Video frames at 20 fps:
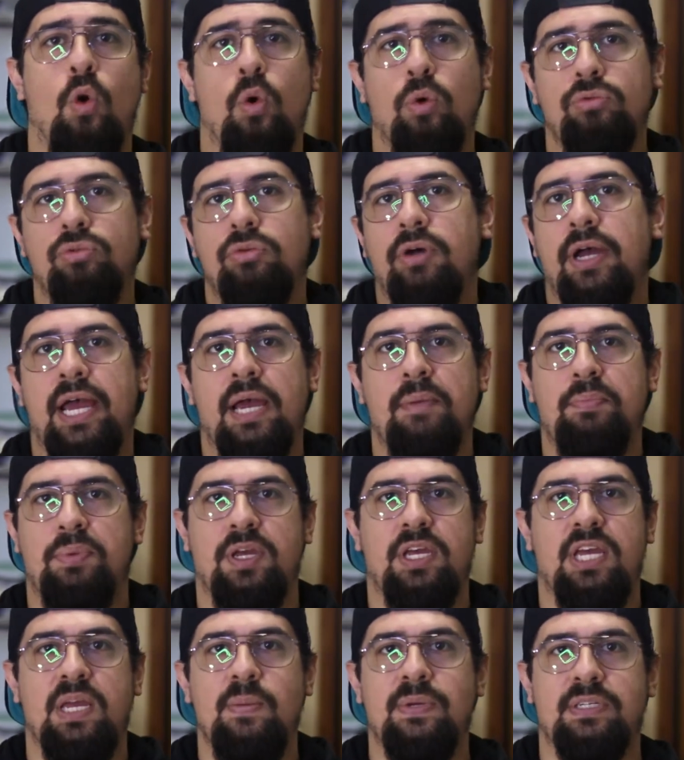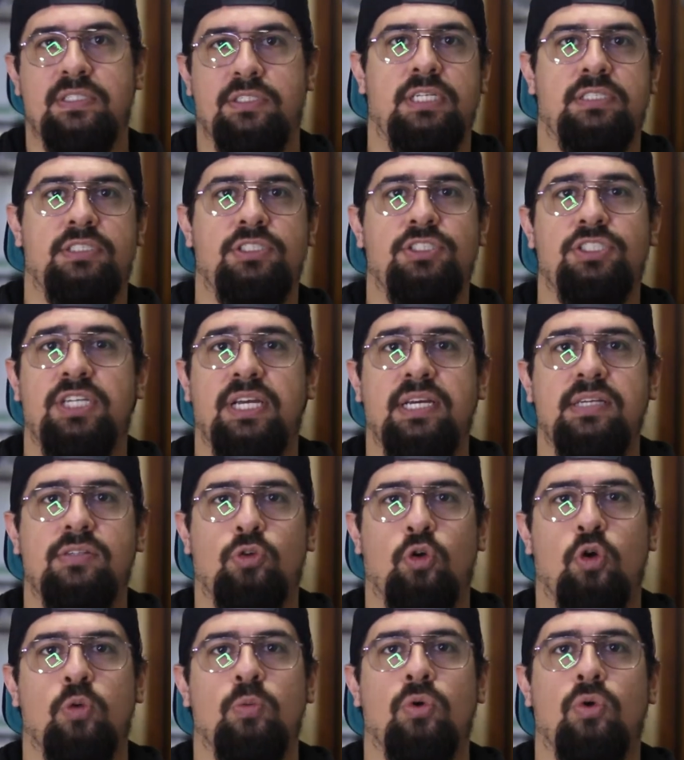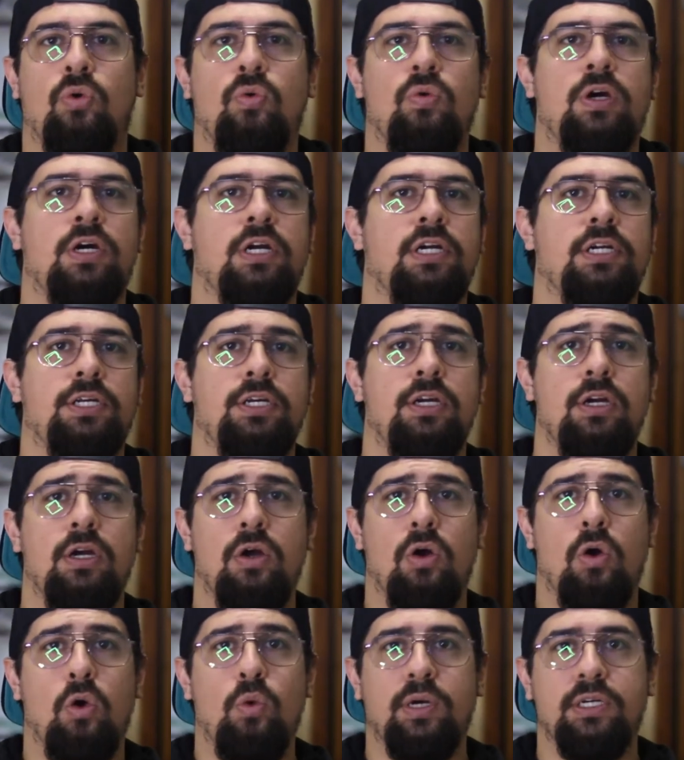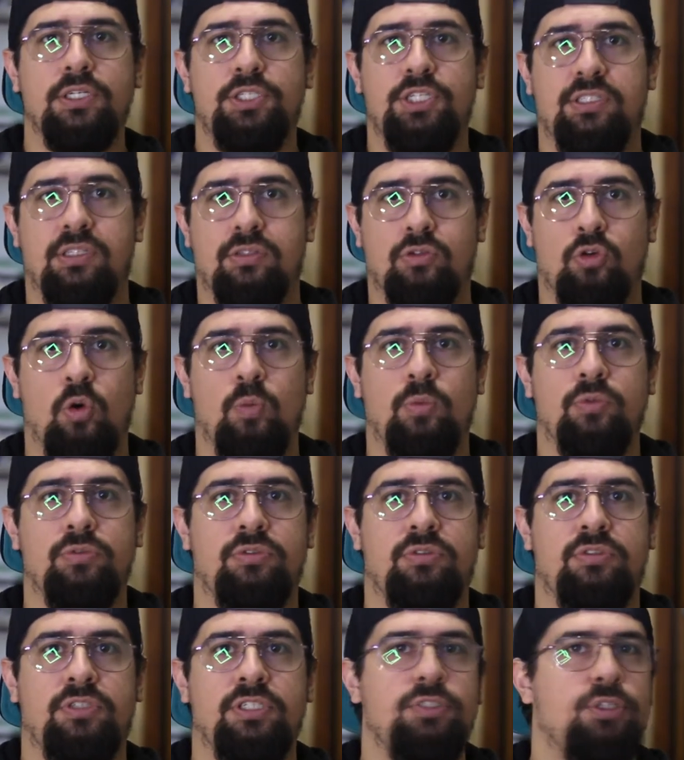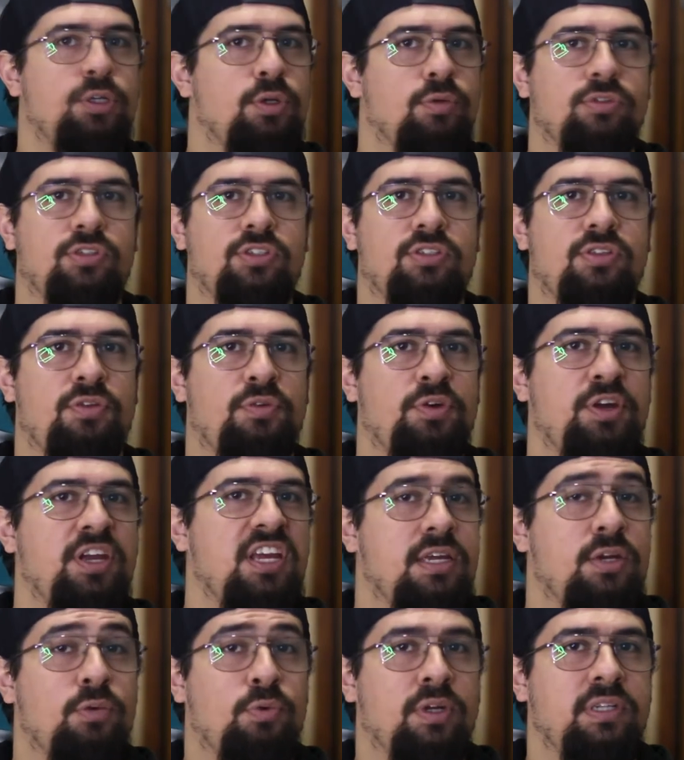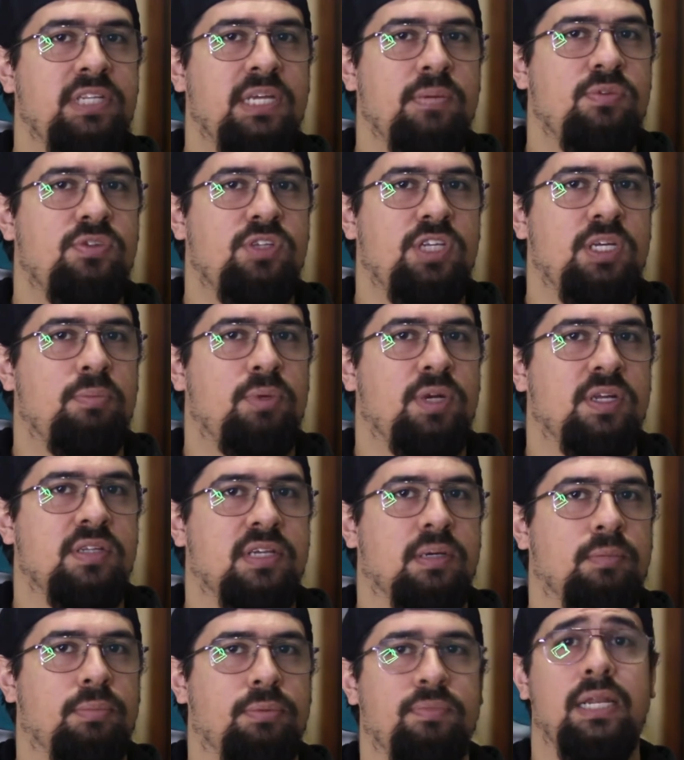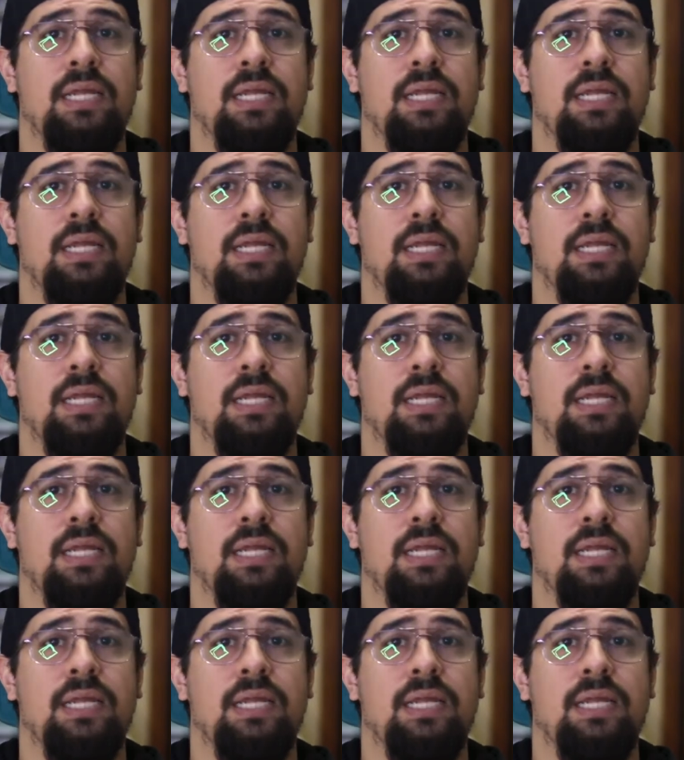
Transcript: ou do rap em rimas de DJs como Kool Herc ou artistas como Rose 3 e Run DMC, por exemplo.